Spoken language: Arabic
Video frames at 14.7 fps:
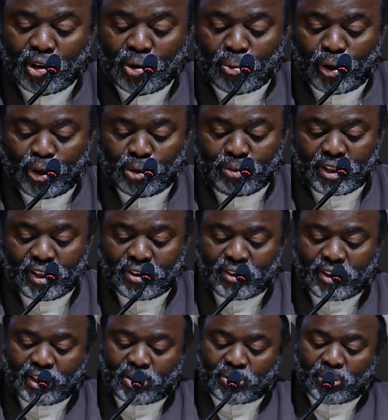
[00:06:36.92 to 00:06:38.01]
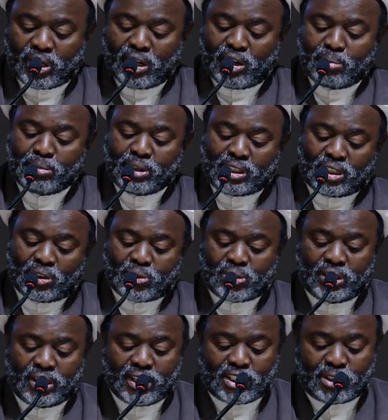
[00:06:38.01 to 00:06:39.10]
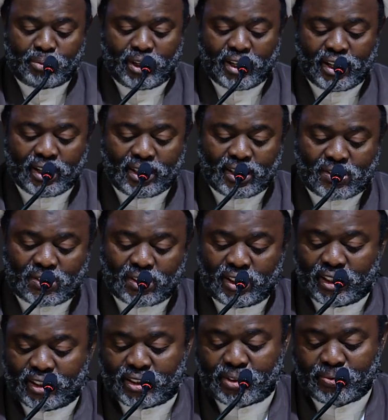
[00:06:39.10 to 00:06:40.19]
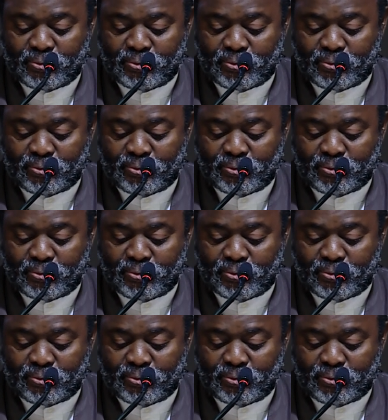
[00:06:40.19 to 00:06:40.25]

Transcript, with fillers: ويمكن ذكر أهم التوصيات بهذا الصدد.